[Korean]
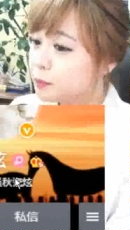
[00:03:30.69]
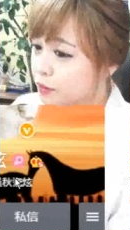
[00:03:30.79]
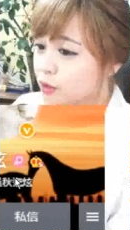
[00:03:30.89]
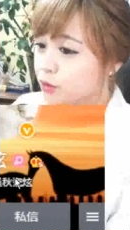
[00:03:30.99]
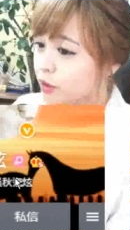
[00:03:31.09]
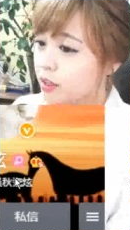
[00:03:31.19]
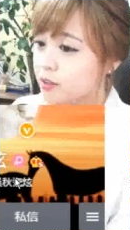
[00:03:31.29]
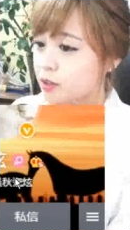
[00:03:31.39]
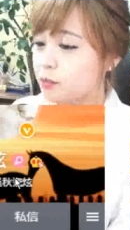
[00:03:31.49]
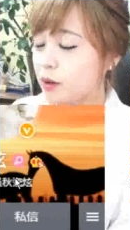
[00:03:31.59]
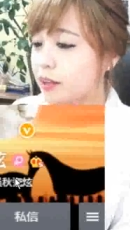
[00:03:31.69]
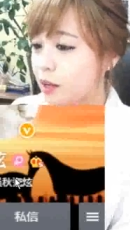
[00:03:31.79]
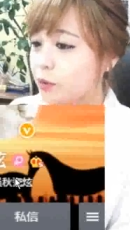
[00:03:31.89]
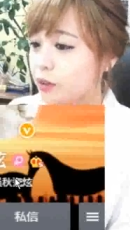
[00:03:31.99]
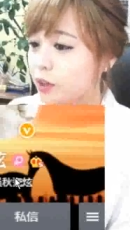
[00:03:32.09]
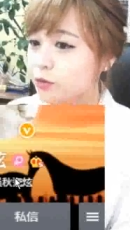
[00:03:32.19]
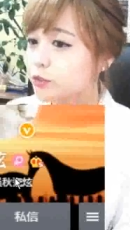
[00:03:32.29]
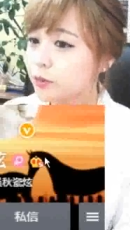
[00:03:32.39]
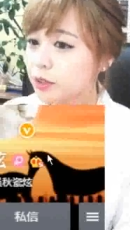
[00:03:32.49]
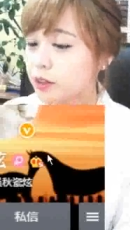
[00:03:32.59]
림필로에 대해서는 많이 알고
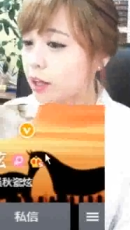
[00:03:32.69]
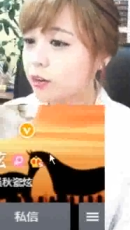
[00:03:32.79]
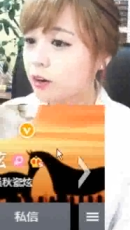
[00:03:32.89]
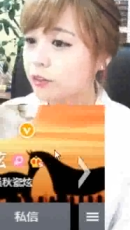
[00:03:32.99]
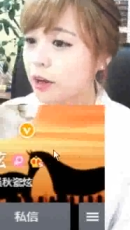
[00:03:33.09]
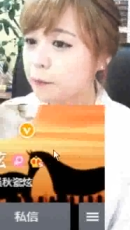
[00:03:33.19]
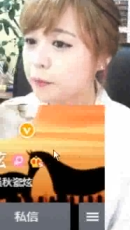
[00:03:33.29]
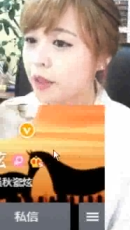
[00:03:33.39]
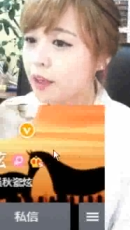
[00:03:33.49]
있다고 하더라고요.